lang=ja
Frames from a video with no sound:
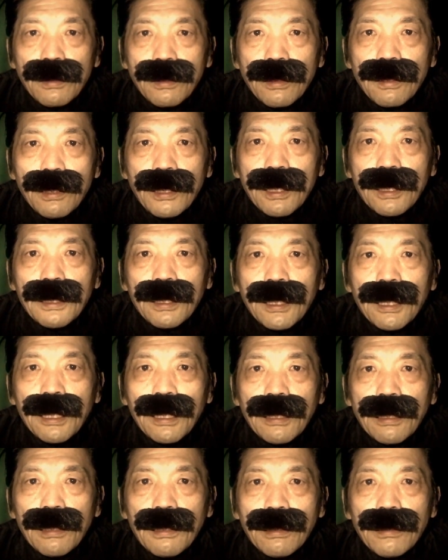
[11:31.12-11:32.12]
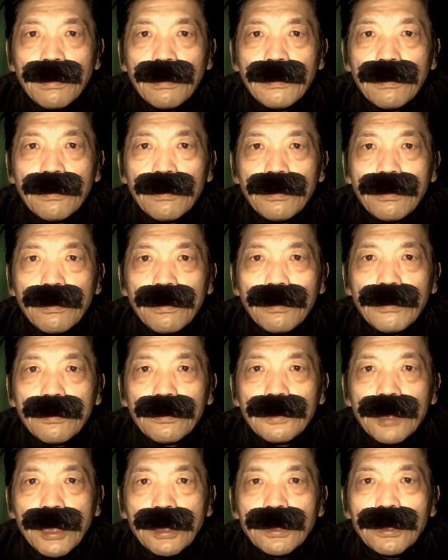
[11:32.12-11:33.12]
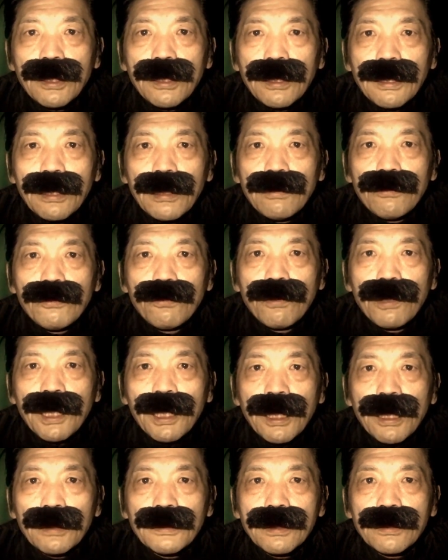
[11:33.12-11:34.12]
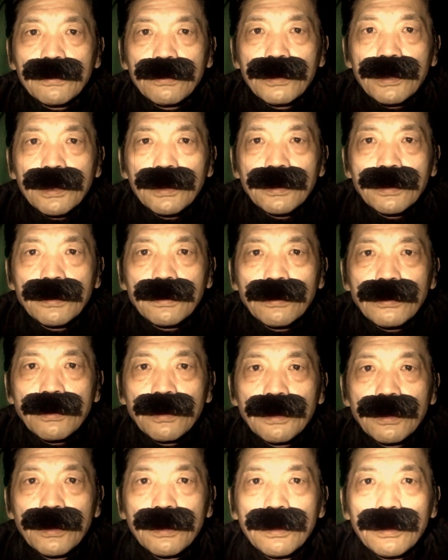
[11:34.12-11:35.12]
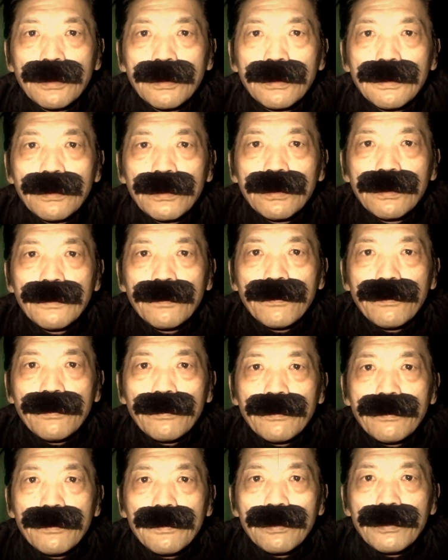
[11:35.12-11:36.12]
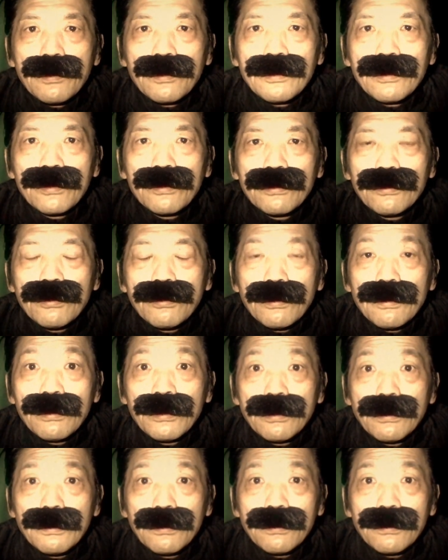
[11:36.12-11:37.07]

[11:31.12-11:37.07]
体が立ちながら動かなかったそうなんですよ。すると、ふっ、